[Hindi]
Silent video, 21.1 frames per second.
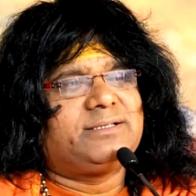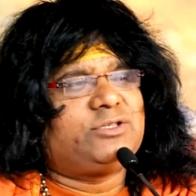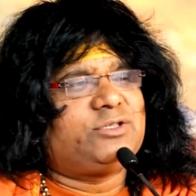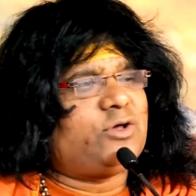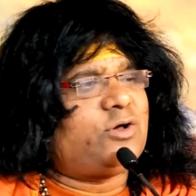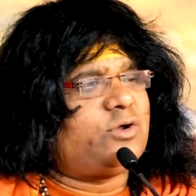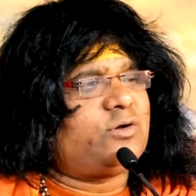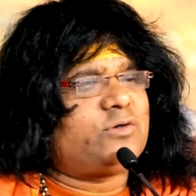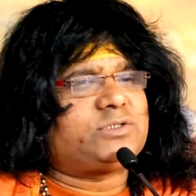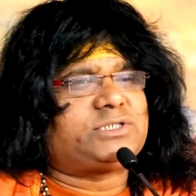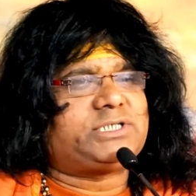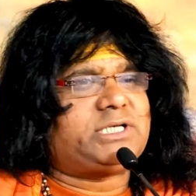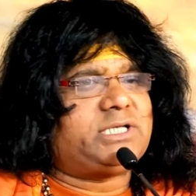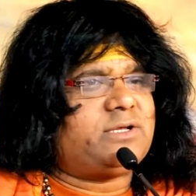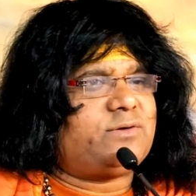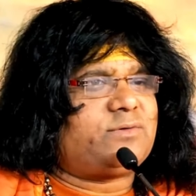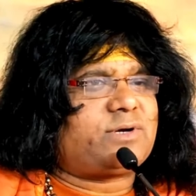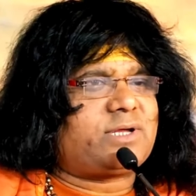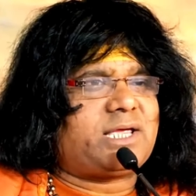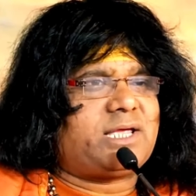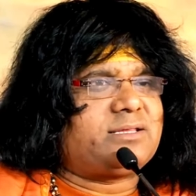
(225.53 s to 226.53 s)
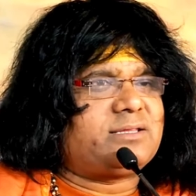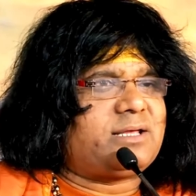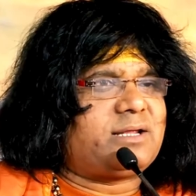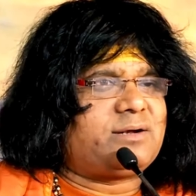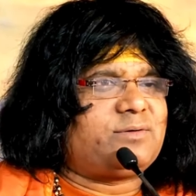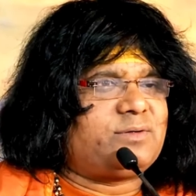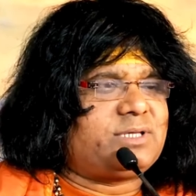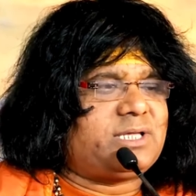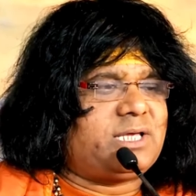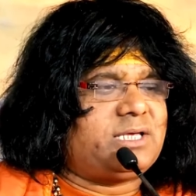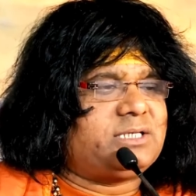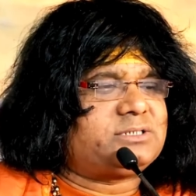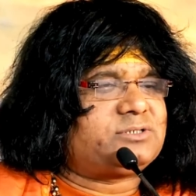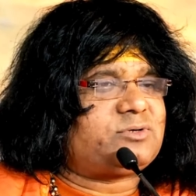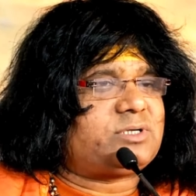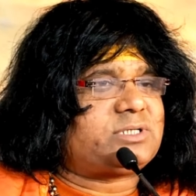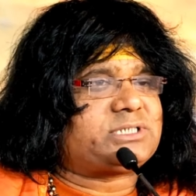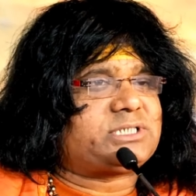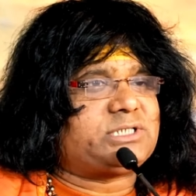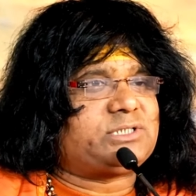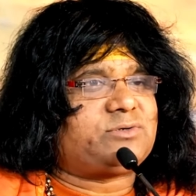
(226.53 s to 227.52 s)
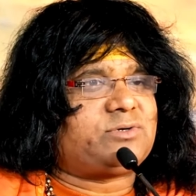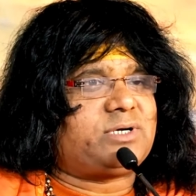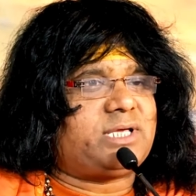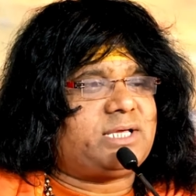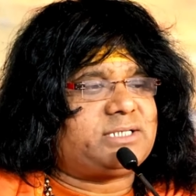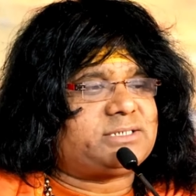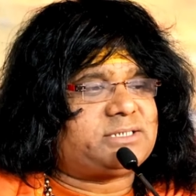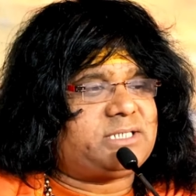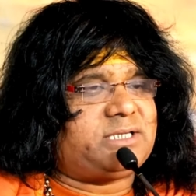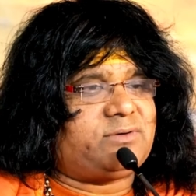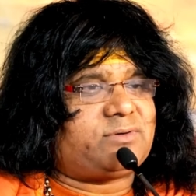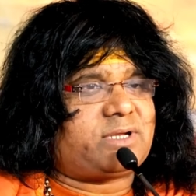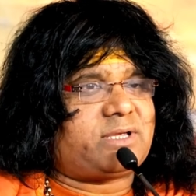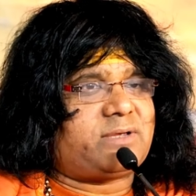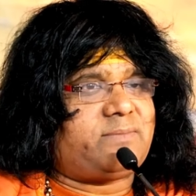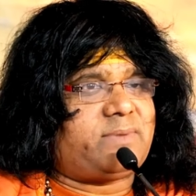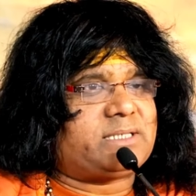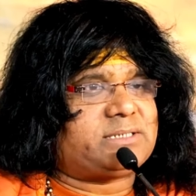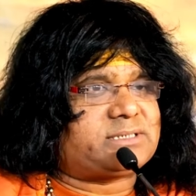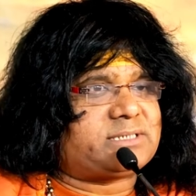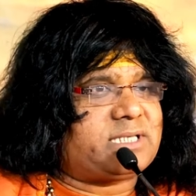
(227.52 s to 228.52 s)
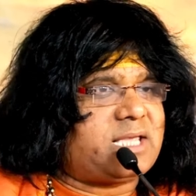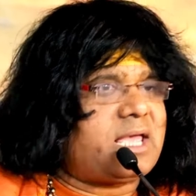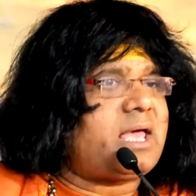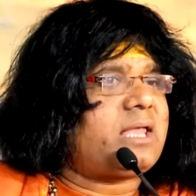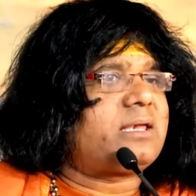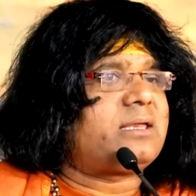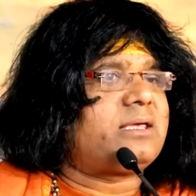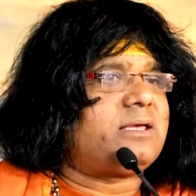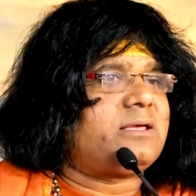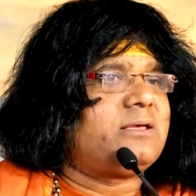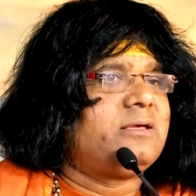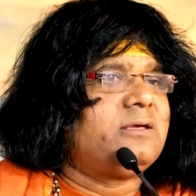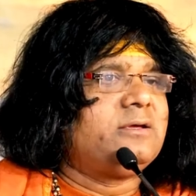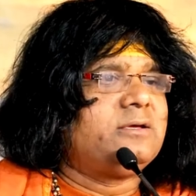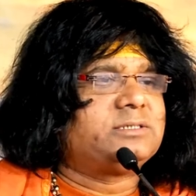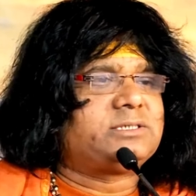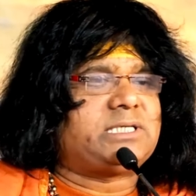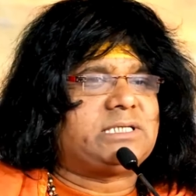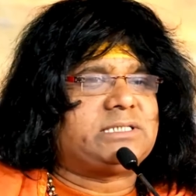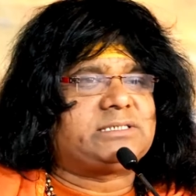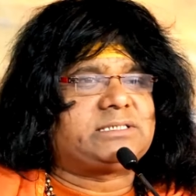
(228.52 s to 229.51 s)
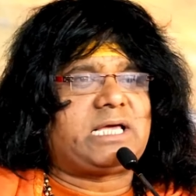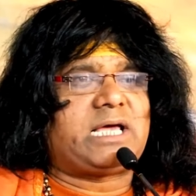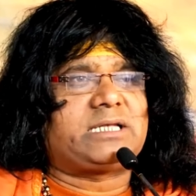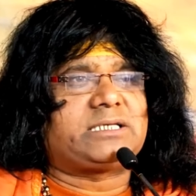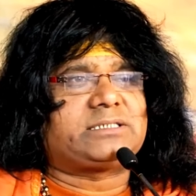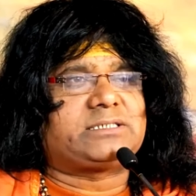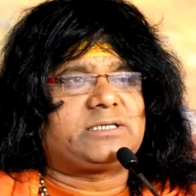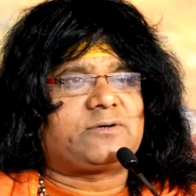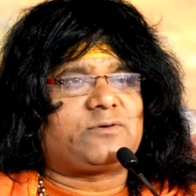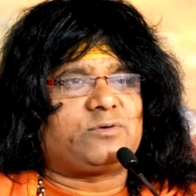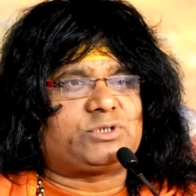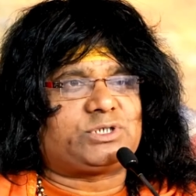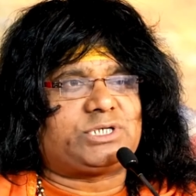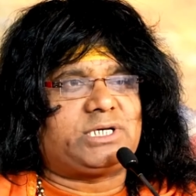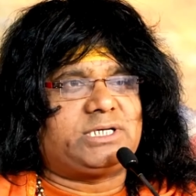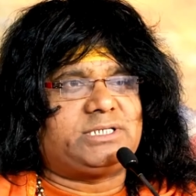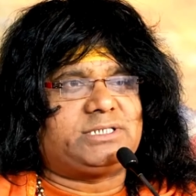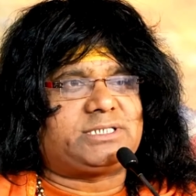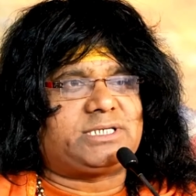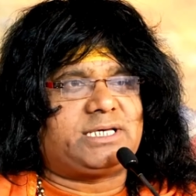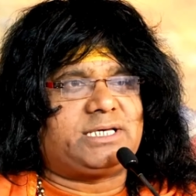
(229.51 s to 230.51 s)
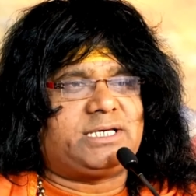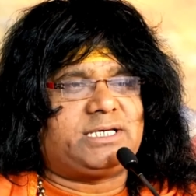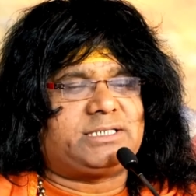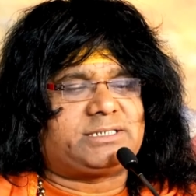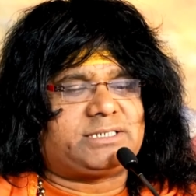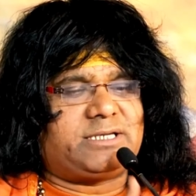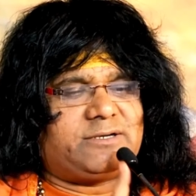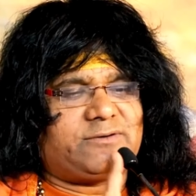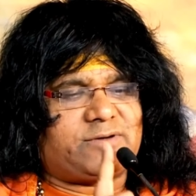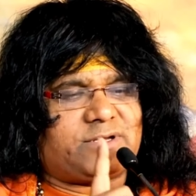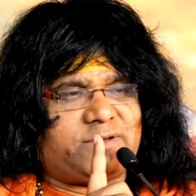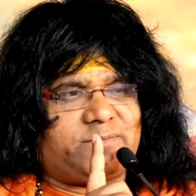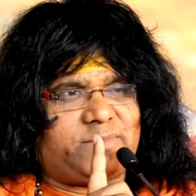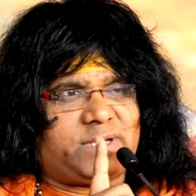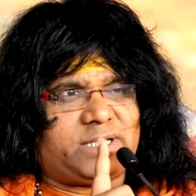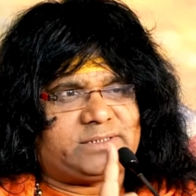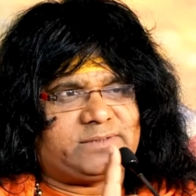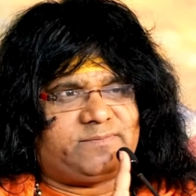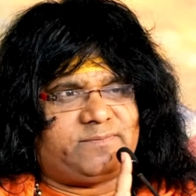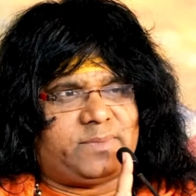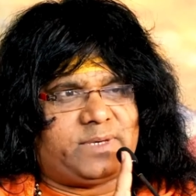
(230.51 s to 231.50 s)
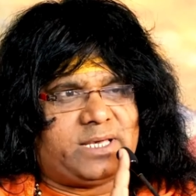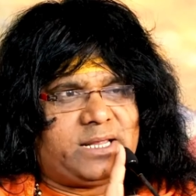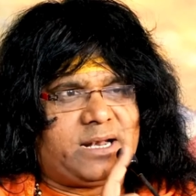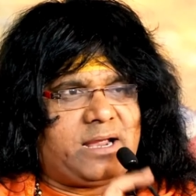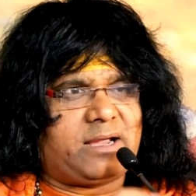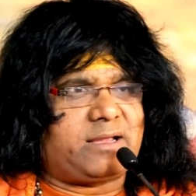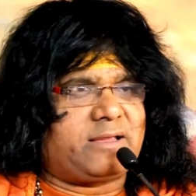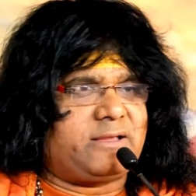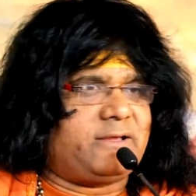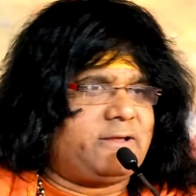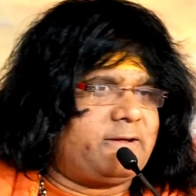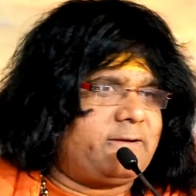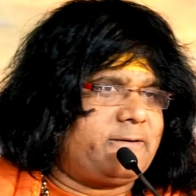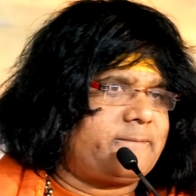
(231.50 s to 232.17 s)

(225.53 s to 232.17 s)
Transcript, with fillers: दोनों चीज़ें उनके अंदर होती हैं ईश्वर से जुड़े हैं इसलिए उनके पास ज्ञान है संसार से कुछ नहीं चाहिए इसलिए उनके पास वैराग्य है